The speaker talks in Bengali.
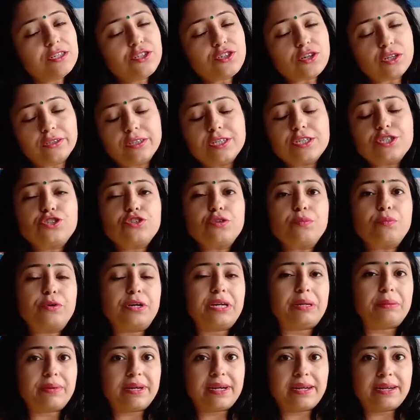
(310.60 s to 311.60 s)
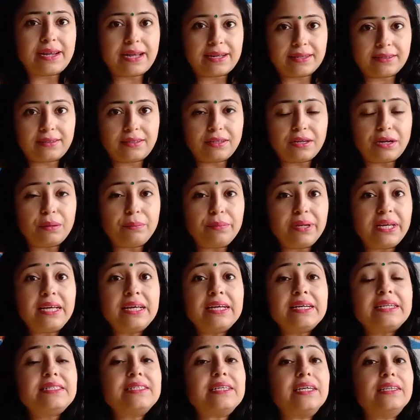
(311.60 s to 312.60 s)
যথেষ্ট পরিমাণে রাখতে হবে
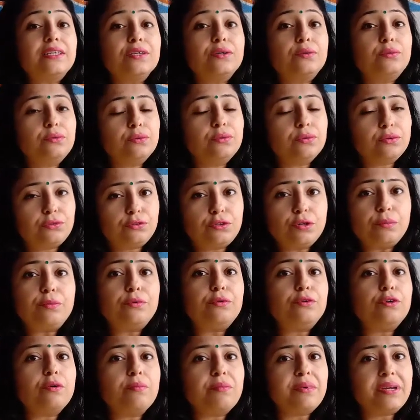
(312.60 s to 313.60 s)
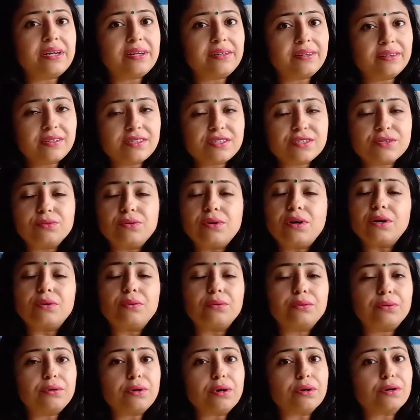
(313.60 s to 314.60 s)
যাতে গুরুত্বপূর্ণ মিনারেলসগুলোর কোনো
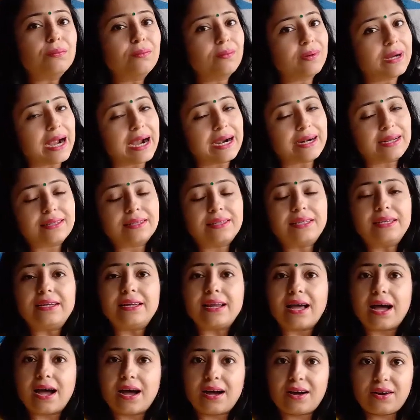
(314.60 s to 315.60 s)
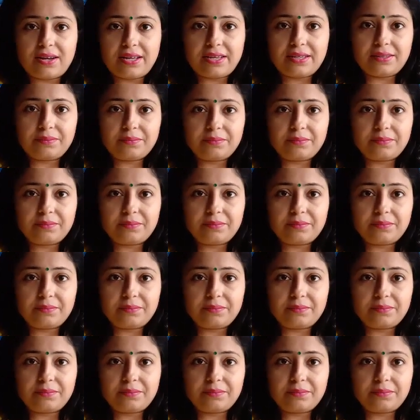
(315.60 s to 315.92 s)
রকম ঘাটতি না হয়